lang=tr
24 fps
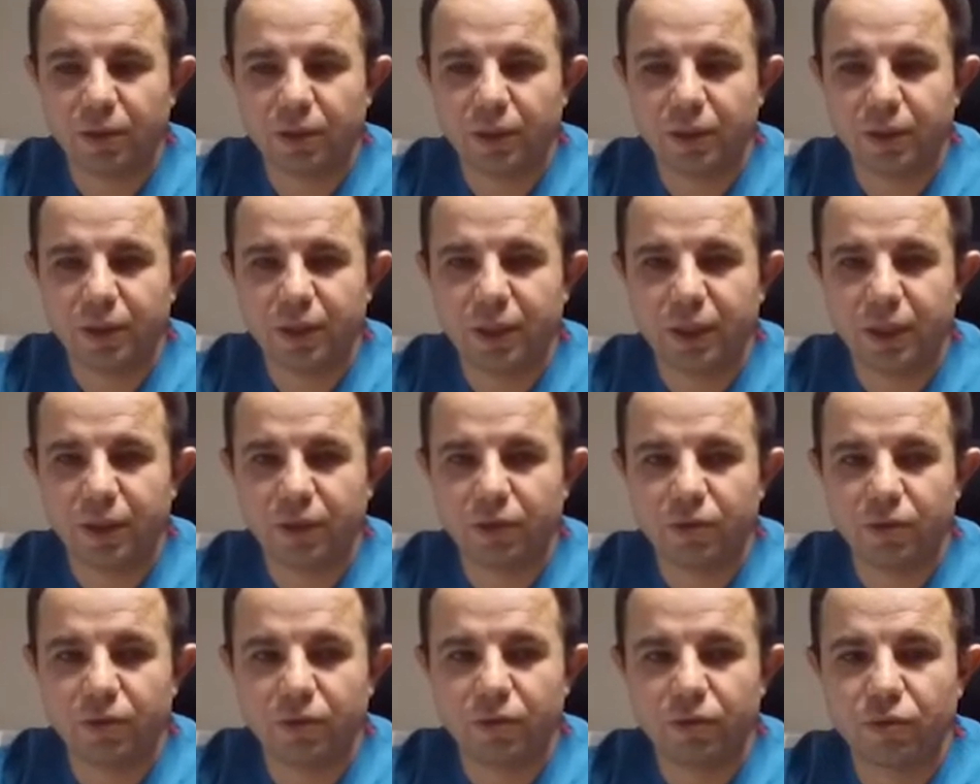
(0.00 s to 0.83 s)
işte
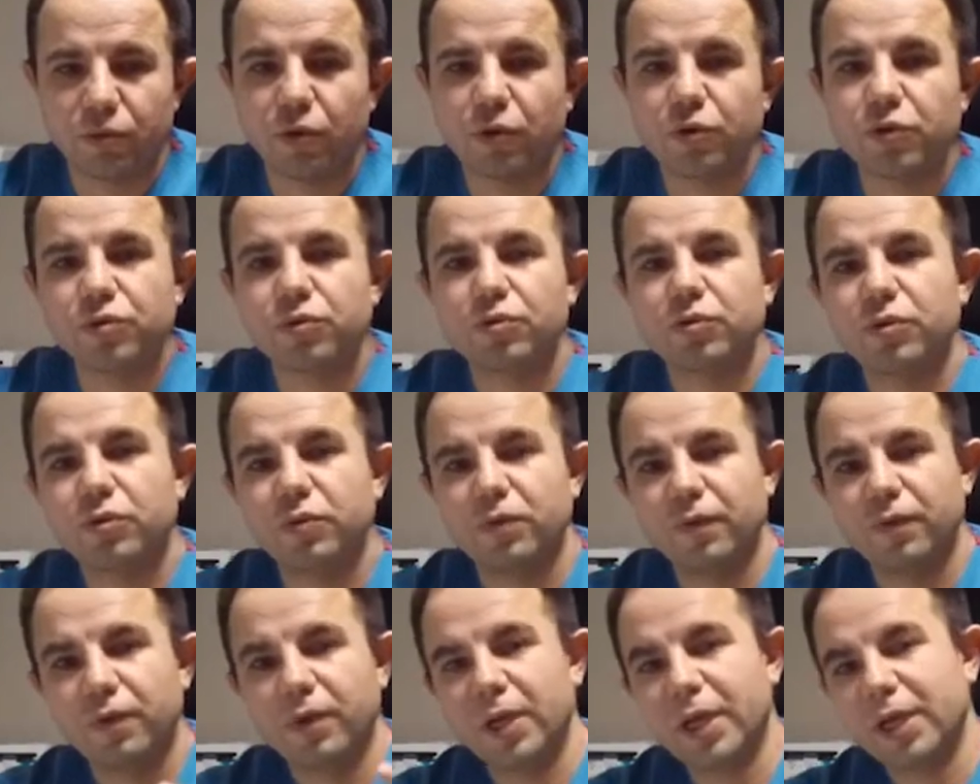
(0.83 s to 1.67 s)
gözlük
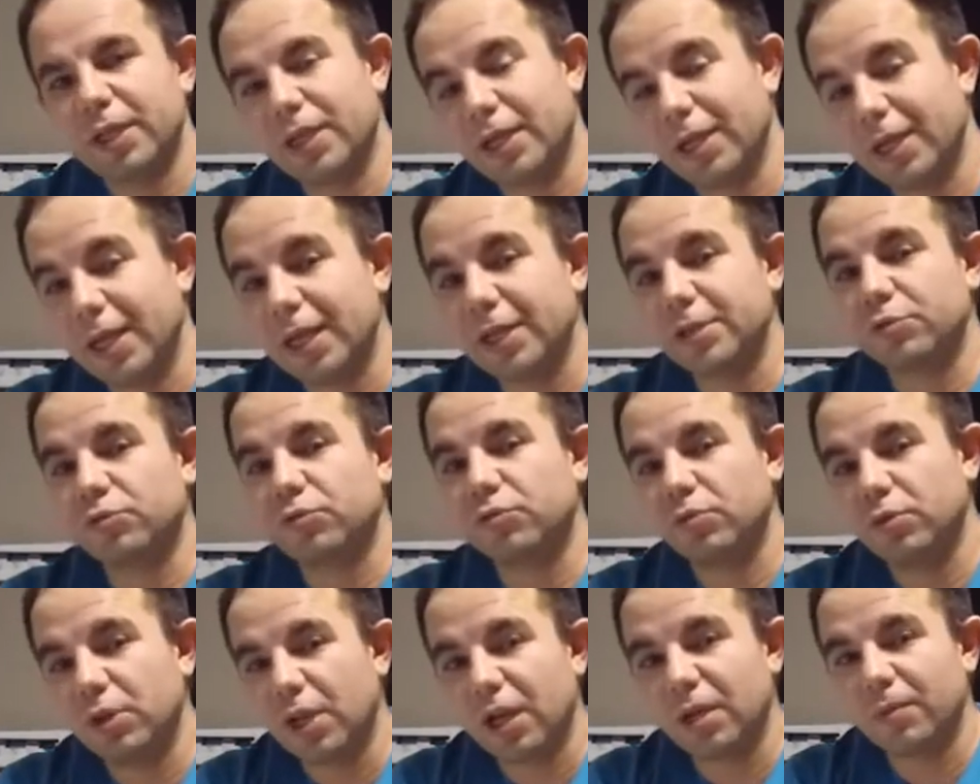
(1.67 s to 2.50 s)
ya da lens
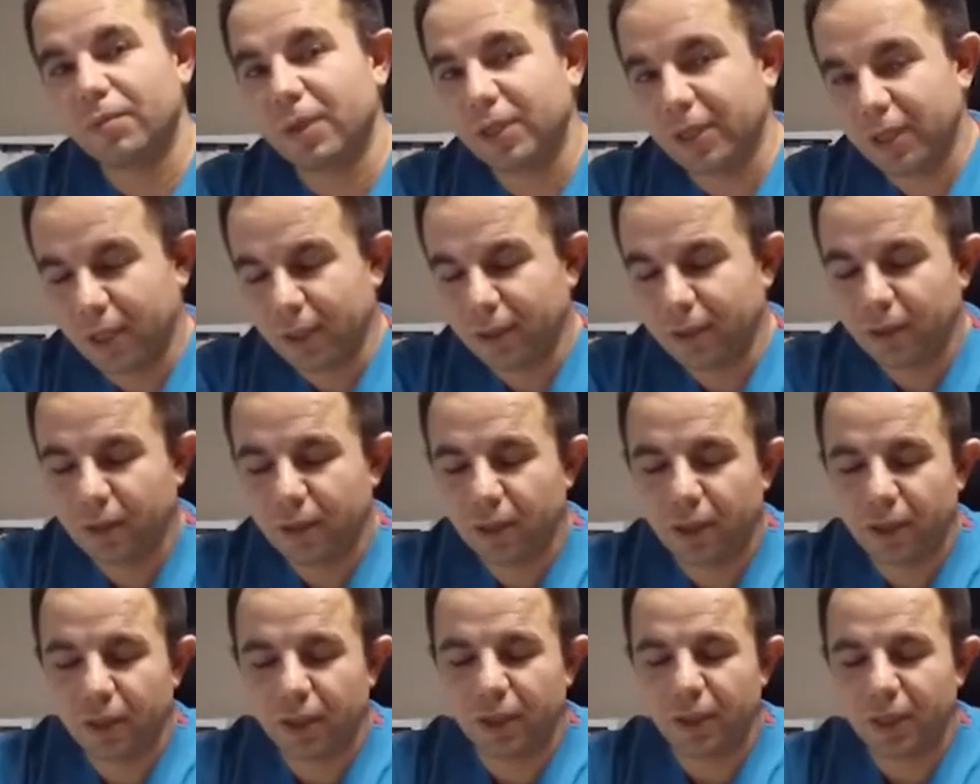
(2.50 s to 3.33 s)
kullanmadan
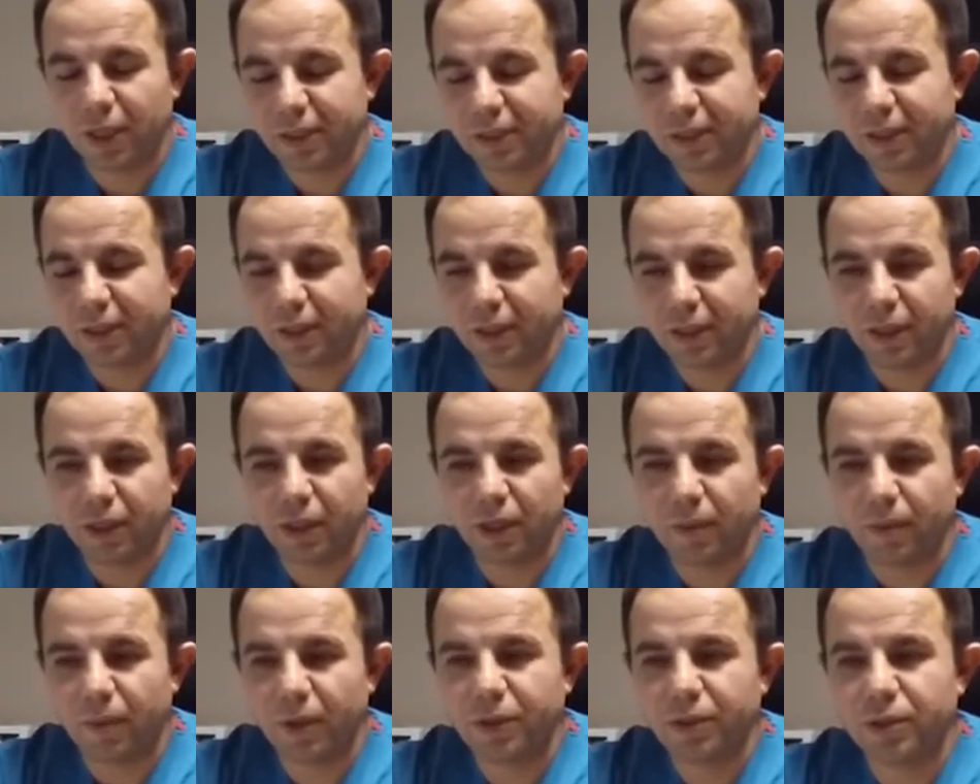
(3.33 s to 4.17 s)

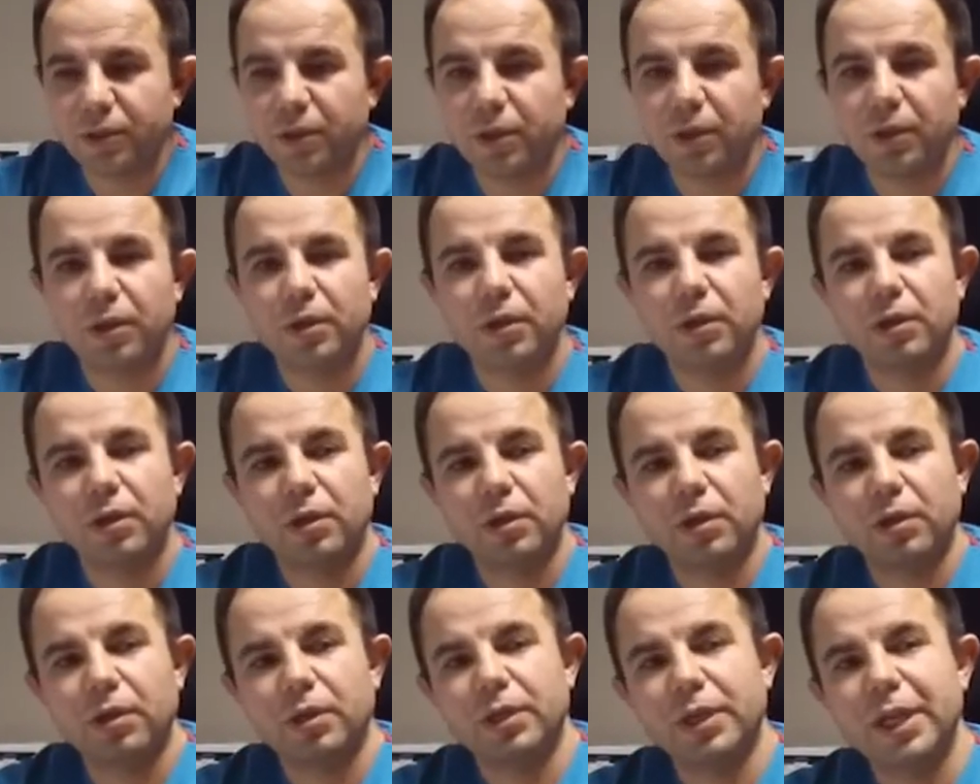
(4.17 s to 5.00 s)
lazerdeki amaç
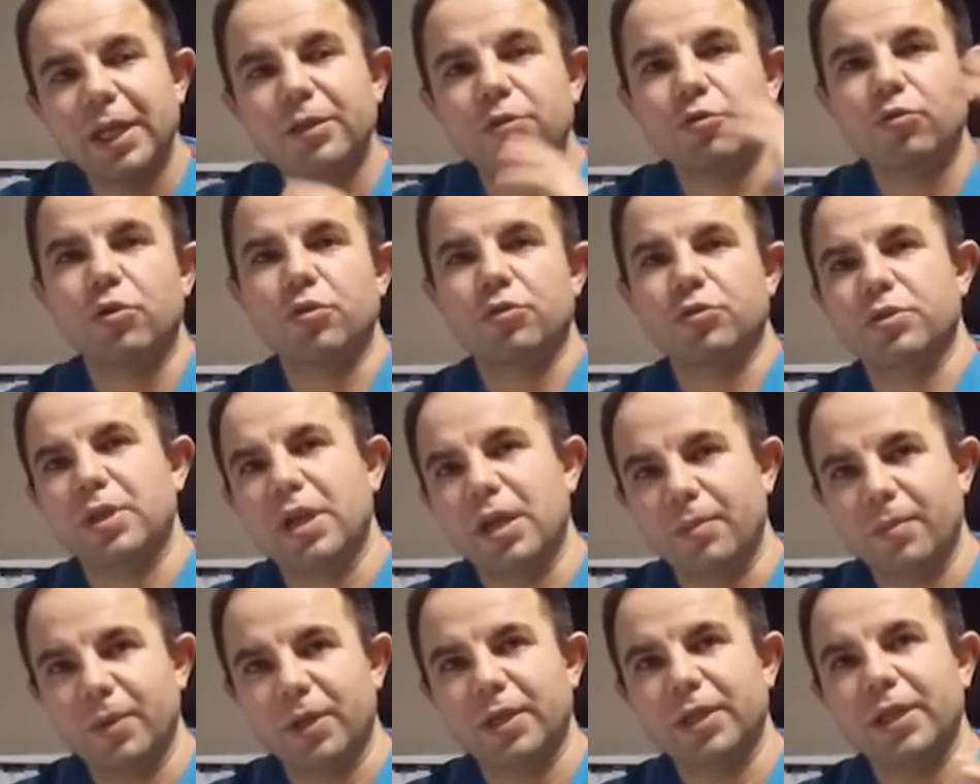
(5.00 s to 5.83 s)
e, net
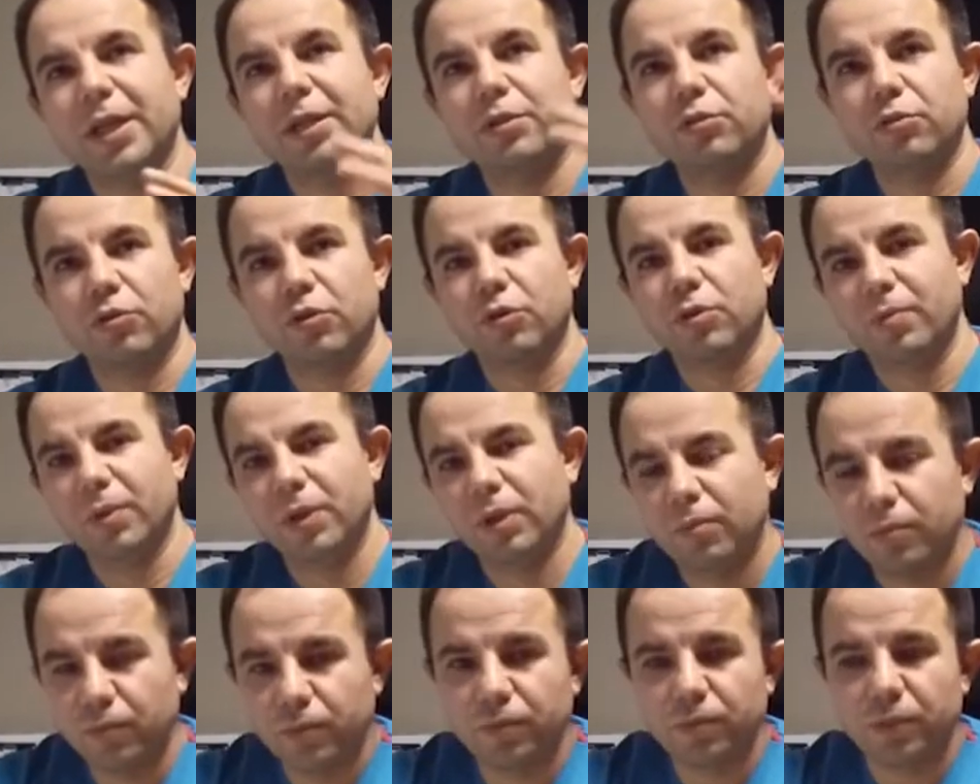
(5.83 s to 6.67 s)
göstermek, net görmek.